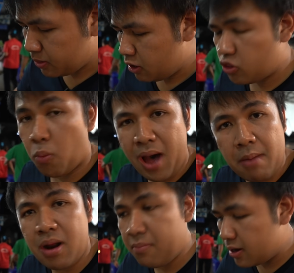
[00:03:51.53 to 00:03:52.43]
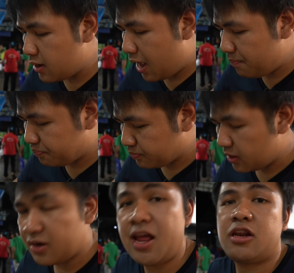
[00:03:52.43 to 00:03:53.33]
สมคำล่ำลือครับ
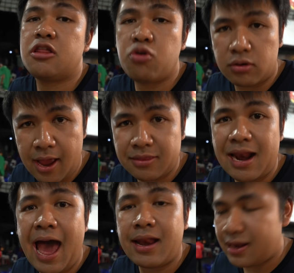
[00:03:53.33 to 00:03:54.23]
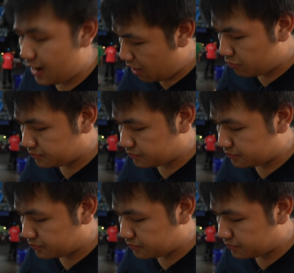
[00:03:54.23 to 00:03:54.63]
เด็ดที่สุดในตลาดนี้แล้ว